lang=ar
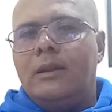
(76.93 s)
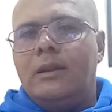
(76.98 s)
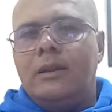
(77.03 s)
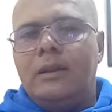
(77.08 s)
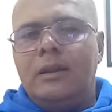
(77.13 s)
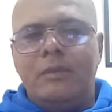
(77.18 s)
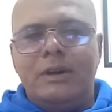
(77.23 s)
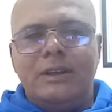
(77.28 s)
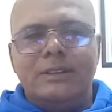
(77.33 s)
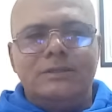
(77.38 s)

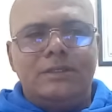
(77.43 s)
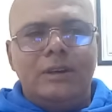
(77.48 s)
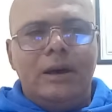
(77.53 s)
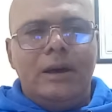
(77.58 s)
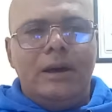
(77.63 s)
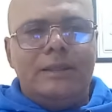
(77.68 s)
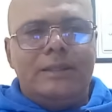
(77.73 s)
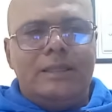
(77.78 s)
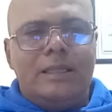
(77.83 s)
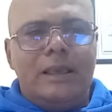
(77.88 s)

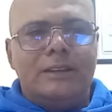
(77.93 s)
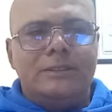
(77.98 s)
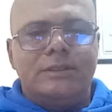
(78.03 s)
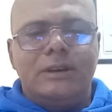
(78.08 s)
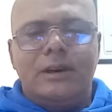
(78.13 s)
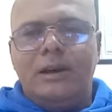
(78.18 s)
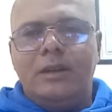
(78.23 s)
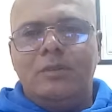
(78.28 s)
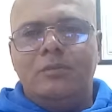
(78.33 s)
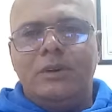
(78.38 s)
للمادة
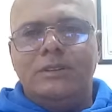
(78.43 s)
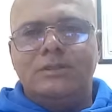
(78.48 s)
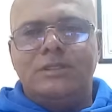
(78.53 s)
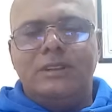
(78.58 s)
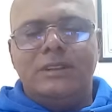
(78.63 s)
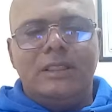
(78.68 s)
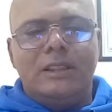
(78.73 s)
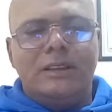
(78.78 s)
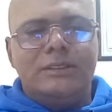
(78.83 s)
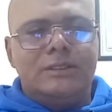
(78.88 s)
ثلاثة
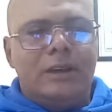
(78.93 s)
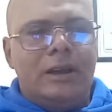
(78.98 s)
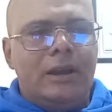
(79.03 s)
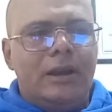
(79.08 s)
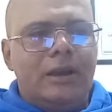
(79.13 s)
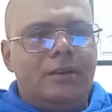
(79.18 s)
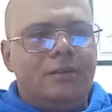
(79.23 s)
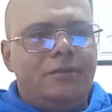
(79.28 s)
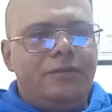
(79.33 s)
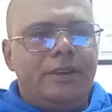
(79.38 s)
المادة
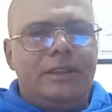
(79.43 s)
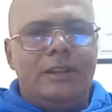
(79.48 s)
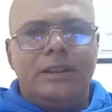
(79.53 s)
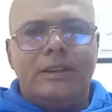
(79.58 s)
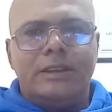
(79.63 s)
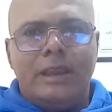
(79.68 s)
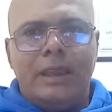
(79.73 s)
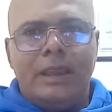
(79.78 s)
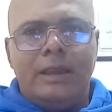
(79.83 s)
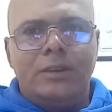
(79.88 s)
ثلاثة
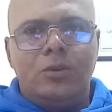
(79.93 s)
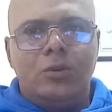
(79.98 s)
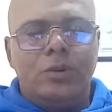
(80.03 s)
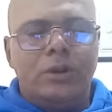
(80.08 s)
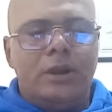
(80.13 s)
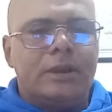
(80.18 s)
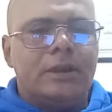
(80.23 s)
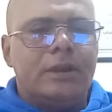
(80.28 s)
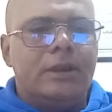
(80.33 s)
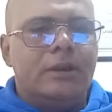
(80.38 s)
فعلا كاين
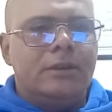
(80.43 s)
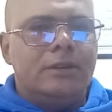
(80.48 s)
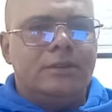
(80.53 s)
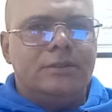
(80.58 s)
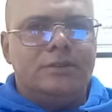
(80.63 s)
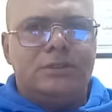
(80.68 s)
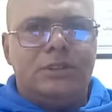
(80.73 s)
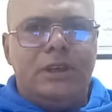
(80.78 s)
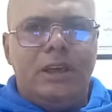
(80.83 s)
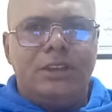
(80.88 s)
هناك
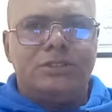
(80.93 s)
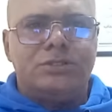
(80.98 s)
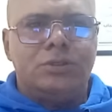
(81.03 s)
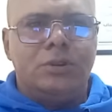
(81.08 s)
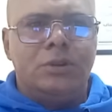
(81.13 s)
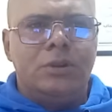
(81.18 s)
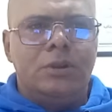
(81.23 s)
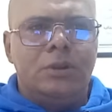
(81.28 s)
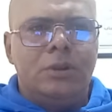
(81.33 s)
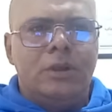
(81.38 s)

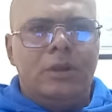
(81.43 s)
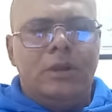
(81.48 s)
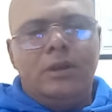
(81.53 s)
تحسن